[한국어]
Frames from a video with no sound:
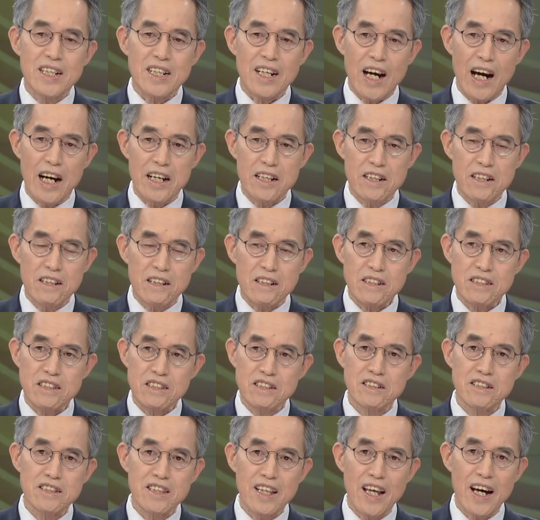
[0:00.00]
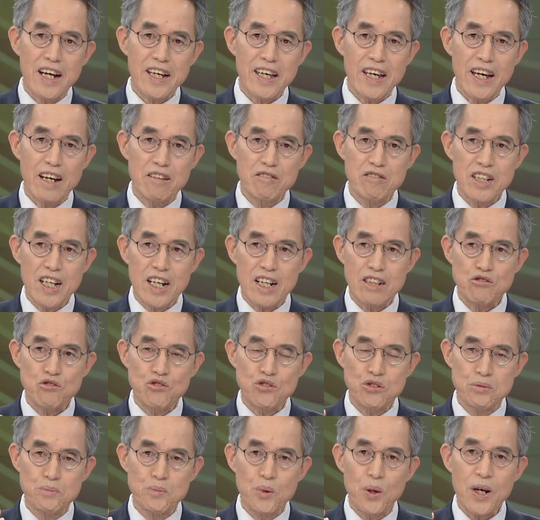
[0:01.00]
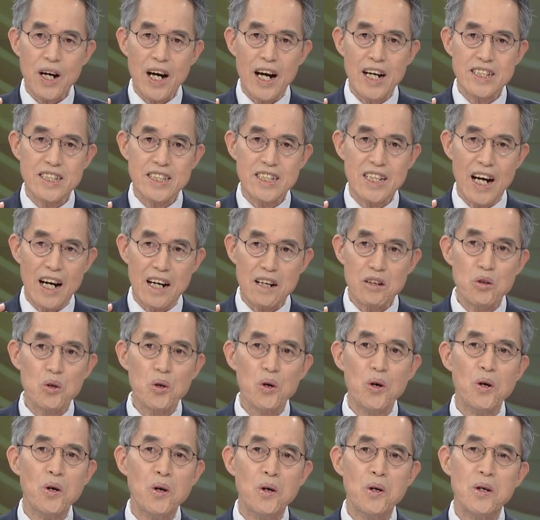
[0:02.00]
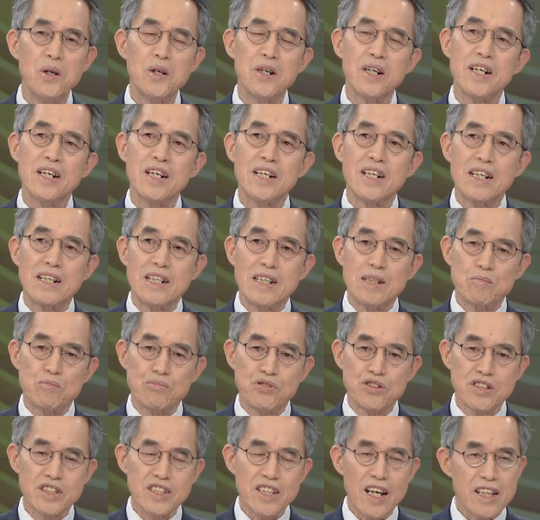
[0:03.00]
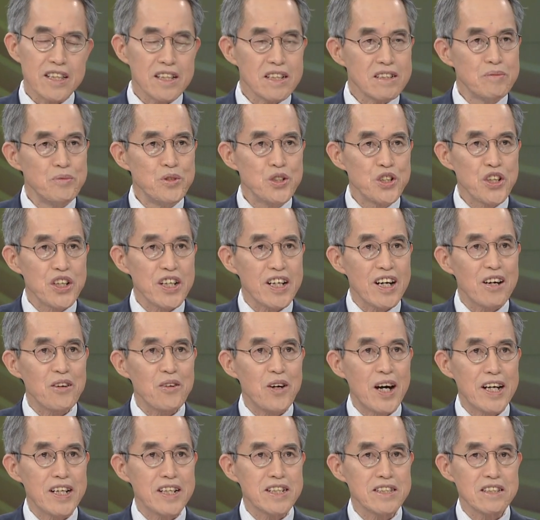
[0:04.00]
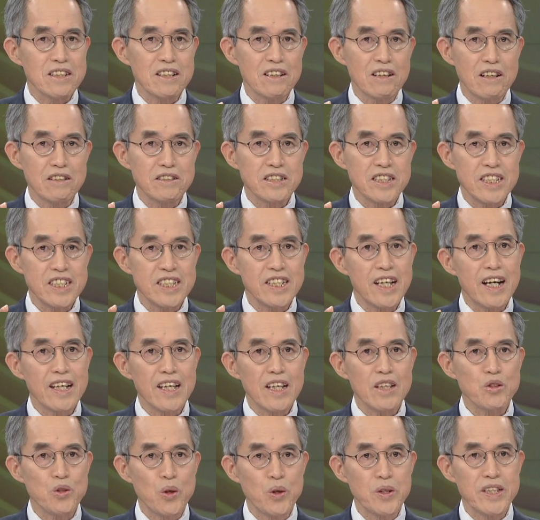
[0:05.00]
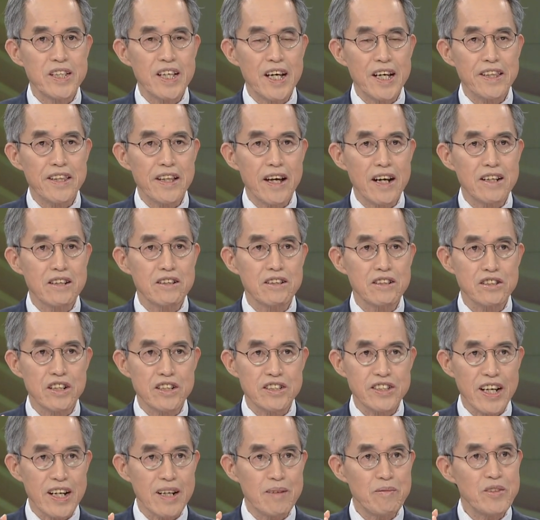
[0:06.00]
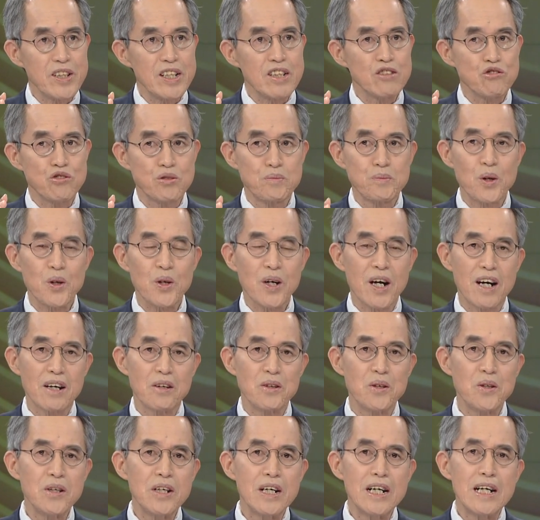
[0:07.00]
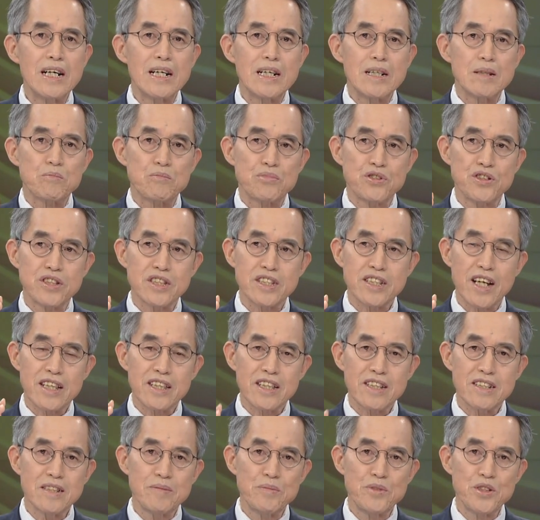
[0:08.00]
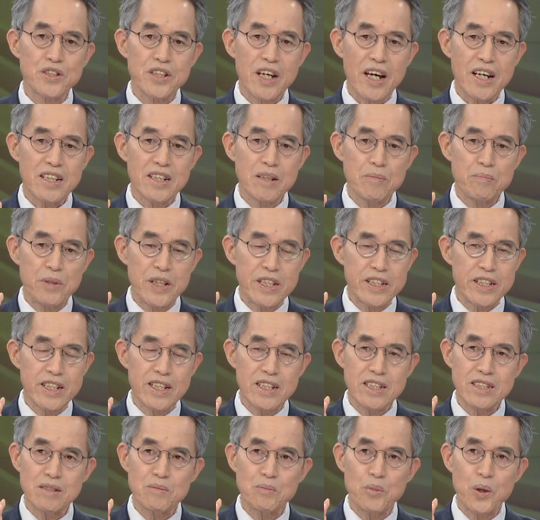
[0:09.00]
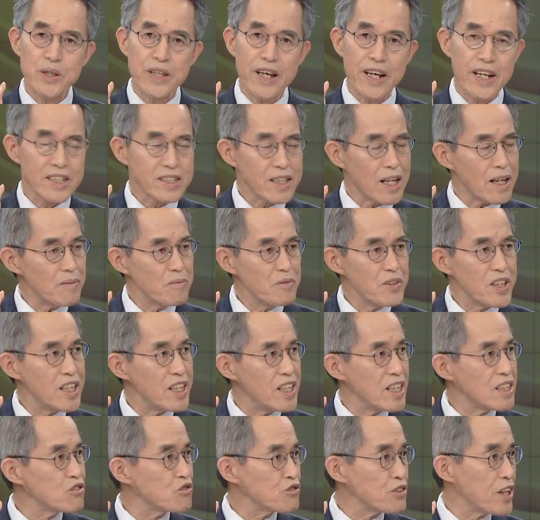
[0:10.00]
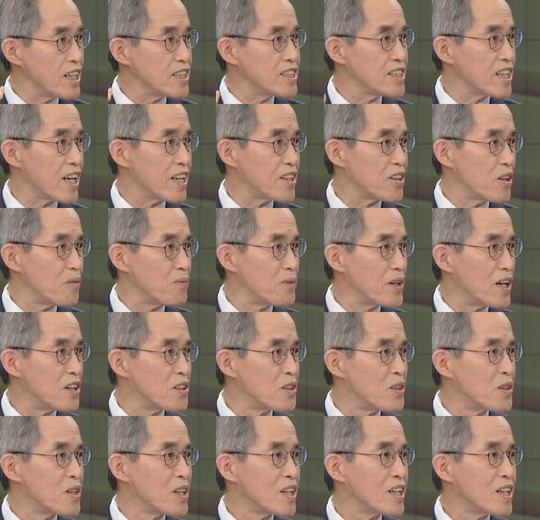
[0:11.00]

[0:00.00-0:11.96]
가격 등락에 우리가 주목하지 않고 분산금융이라고 하는 그런 시장이 존재한다는 것을 사람들이 주목하고 분산금융의 그 비즈니스 모델에 사람들이 익숙해지게 되면